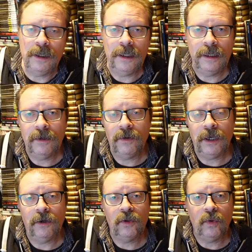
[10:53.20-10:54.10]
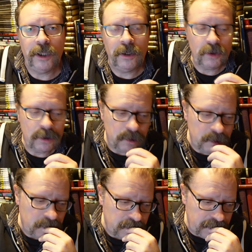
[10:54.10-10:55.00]
eh, contra los judíos
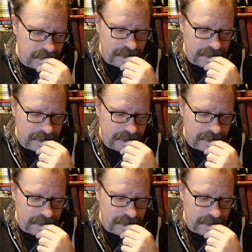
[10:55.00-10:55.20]
en la